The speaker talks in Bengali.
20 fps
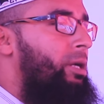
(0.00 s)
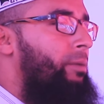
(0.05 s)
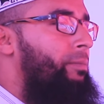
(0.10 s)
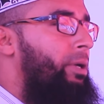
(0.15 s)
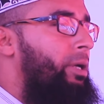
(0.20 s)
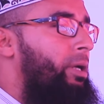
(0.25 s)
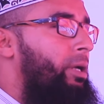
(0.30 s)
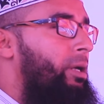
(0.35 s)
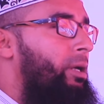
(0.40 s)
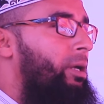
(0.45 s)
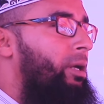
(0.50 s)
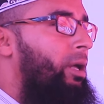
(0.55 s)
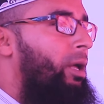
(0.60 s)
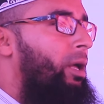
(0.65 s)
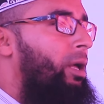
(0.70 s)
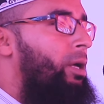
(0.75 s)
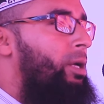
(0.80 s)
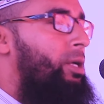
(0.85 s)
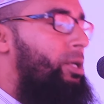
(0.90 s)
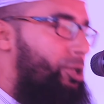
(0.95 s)
যাবে
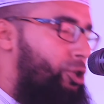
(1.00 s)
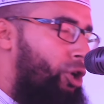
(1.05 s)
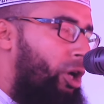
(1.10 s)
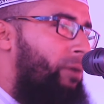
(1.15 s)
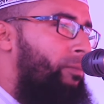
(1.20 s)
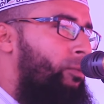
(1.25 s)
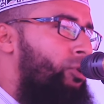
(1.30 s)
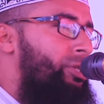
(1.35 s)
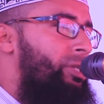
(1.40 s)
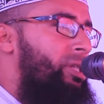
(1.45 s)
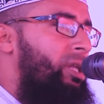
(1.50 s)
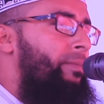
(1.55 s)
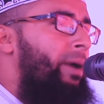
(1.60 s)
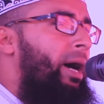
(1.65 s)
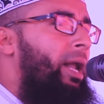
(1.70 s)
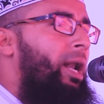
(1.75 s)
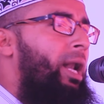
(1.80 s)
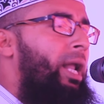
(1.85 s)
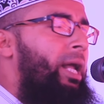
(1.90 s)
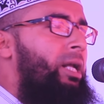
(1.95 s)
সেই মুসলিম
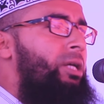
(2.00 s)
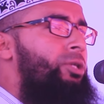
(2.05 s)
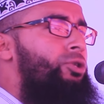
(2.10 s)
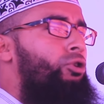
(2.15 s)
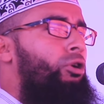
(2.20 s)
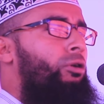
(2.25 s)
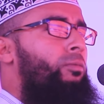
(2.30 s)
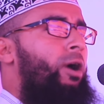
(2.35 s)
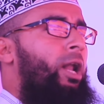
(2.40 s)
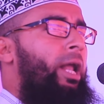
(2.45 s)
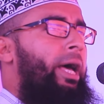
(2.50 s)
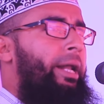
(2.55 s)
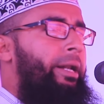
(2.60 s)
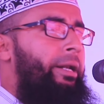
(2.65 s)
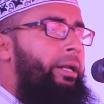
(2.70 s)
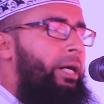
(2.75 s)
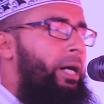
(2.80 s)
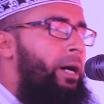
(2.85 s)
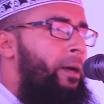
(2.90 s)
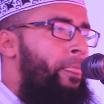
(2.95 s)
আল্লাহ রসুল বলেন
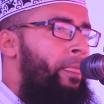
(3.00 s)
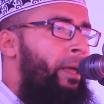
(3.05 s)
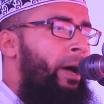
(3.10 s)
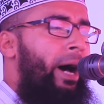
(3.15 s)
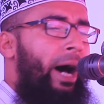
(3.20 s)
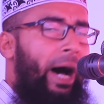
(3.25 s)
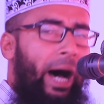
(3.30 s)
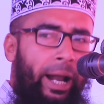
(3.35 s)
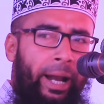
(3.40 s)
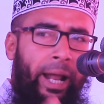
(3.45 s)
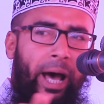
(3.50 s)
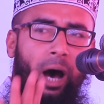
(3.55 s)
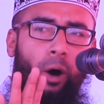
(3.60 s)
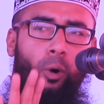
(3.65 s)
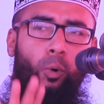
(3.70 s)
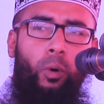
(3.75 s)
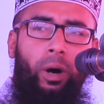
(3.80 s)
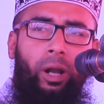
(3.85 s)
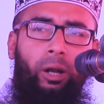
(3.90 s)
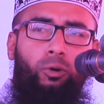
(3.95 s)
আমি
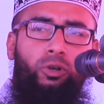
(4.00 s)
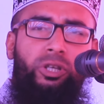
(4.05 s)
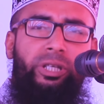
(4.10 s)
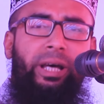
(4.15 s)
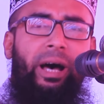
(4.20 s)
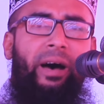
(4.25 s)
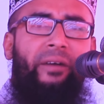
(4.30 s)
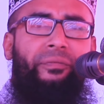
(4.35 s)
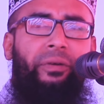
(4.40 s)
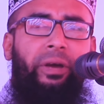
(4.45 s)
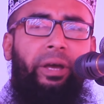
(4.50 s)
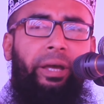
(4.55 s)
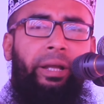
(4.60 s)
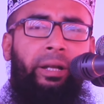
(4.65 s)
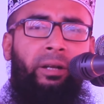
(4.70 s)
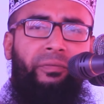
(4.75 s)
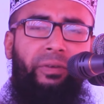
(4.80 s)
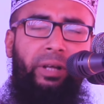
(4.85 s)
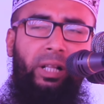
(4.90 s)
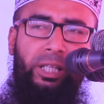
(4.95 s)
আউ্বাল
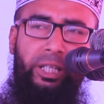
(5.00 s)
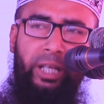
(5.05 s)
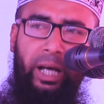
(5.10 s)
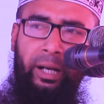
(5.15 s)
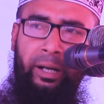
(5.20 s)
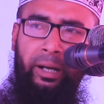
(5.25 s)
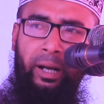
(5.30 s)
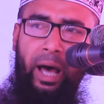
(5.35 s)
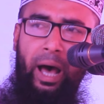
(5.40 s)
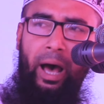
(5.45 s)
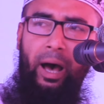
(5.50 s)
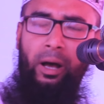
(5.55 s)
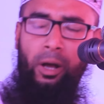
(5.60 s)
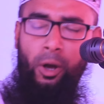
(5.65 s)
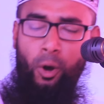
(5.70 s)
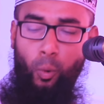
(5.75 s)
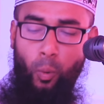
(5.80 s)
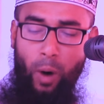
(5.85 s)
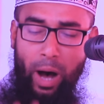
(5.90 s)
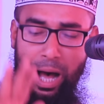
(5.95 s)
মুসাফিন জান্না
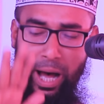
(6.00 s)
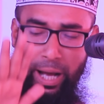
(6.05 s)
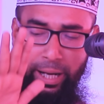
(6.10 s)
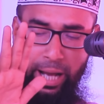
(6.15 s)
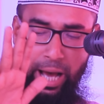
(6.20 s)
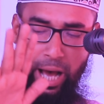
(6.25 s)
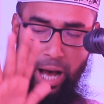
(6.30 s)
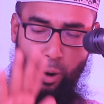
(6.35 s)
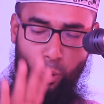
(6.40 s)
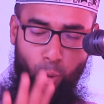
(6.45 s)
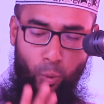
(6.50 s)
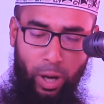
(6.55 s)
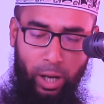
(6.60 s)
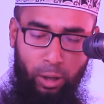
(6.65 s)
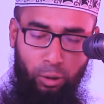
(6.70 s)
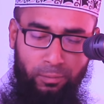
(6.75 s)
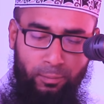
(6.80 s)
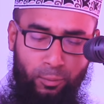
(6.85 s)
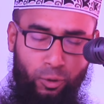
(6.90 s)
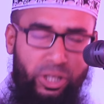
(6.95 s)
ওয়া আনা
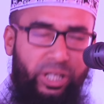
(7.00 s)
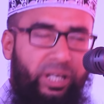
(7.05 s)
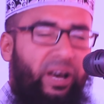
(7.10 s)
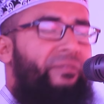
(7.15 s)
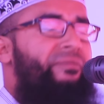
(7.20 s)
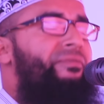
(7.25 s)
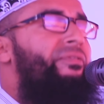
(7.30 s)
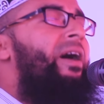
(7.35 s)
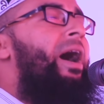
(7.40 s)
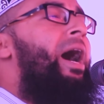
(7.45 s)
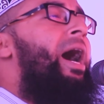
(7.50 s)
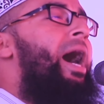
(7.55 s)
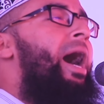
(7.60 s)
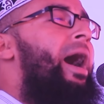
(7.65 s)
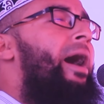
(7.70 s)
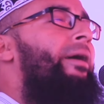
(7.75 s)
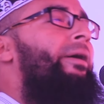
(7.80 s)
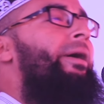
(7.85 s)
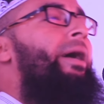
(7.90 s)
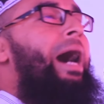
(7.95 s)
আউ্বাল
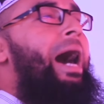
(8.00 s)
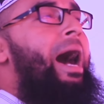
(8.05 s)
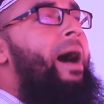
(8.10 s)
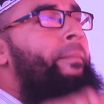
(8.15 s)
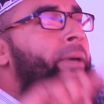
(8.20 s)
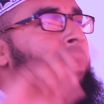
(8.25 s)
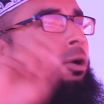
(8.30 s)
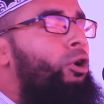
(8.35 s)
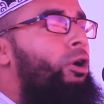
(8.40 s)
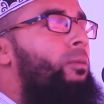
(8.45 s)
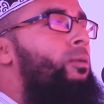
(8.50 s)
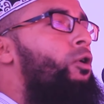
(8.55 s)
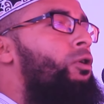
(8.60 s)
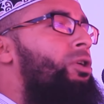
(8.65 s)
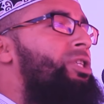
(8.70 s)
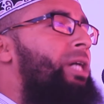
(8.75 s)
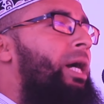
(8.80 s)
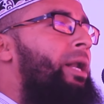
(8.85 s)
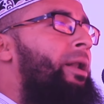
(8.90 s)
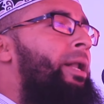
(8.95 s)
আমি হব
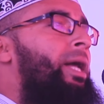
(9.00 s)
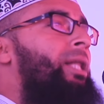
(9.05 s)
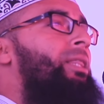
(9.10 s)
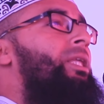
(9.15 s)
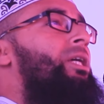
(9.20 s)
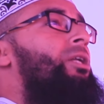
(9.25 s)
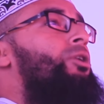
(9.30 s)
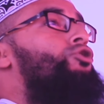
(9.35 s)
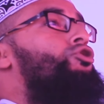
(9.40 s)
জান্নাতের